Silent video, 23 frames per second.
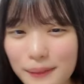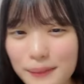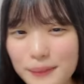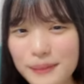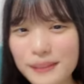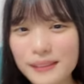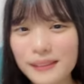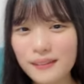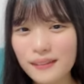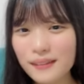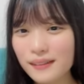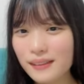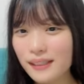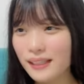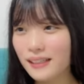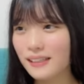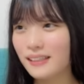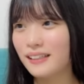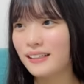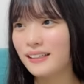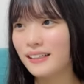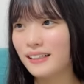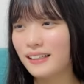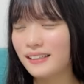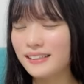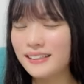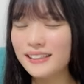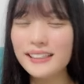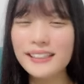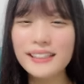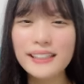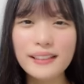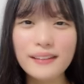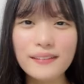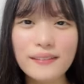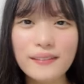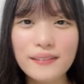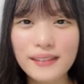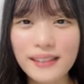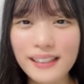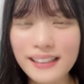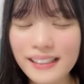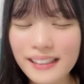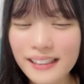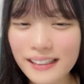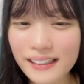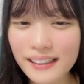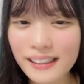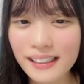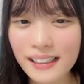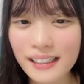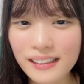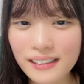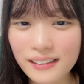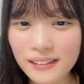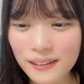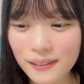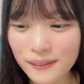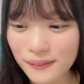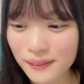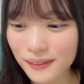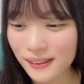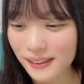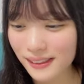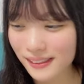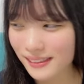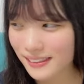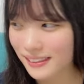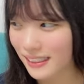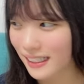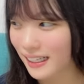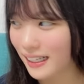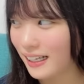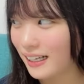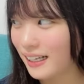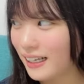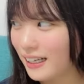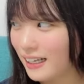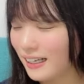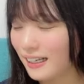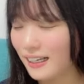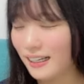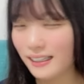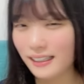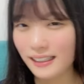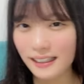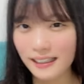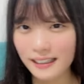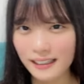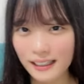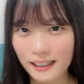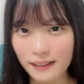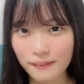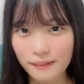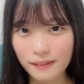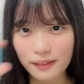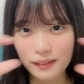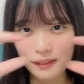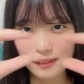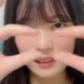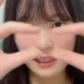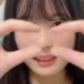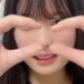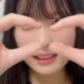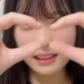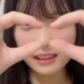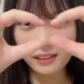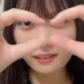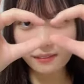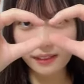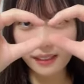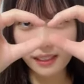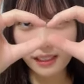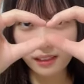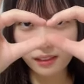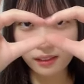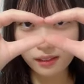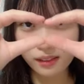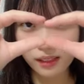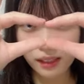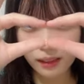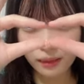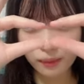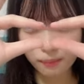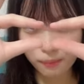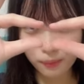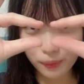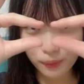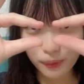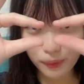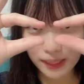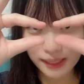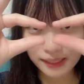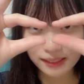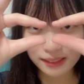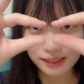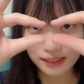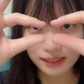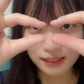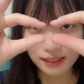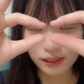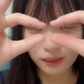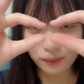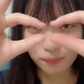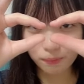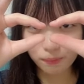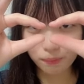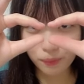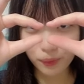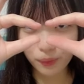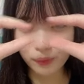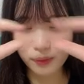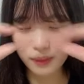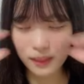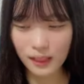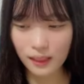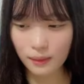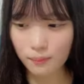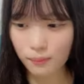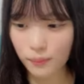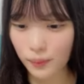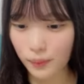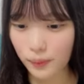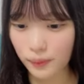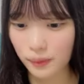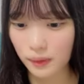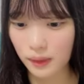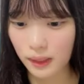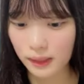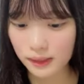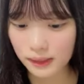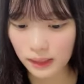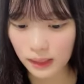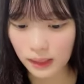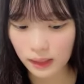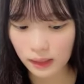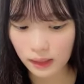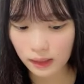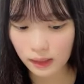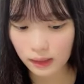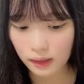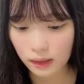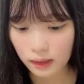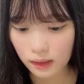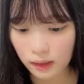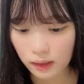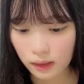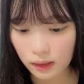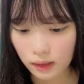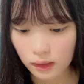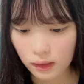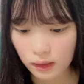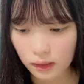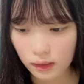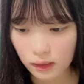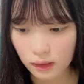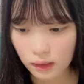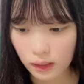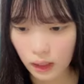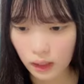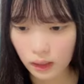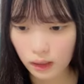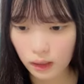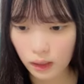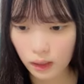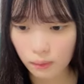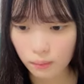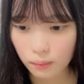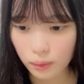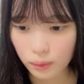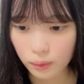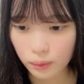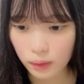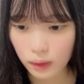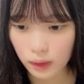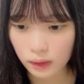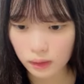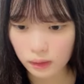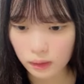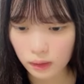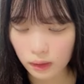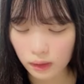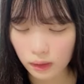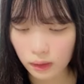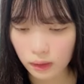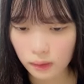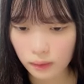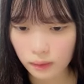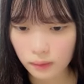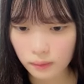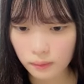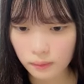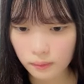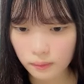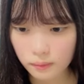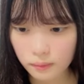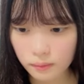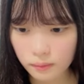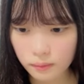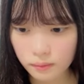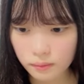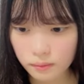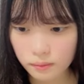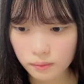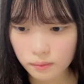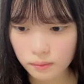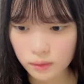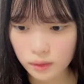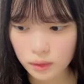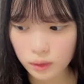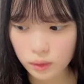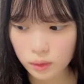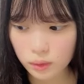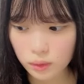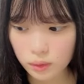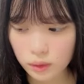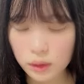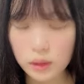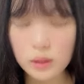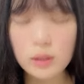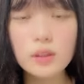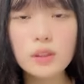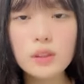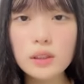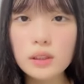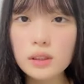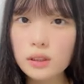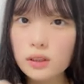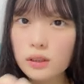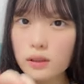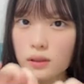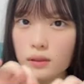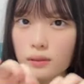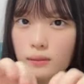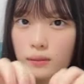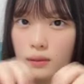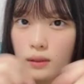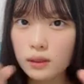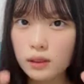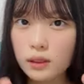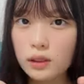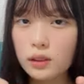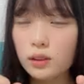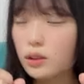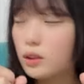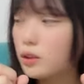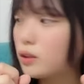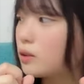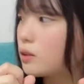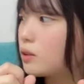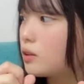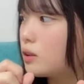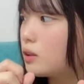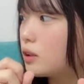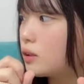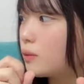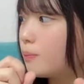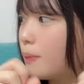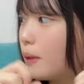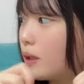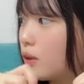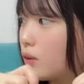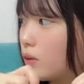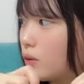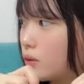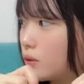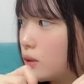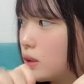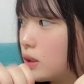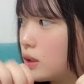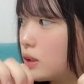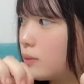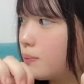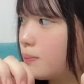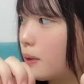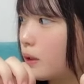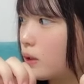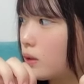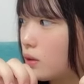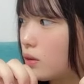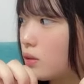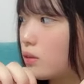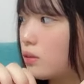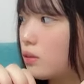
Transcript: かもしれ、方言というか、地域によって言い方変わると思うけどさ、なんか、2つに割れるさ棒アイス知ってるポッキン棒とかさカンカン棒とか言うかなそうチューチューチューチューチューペットチューペッ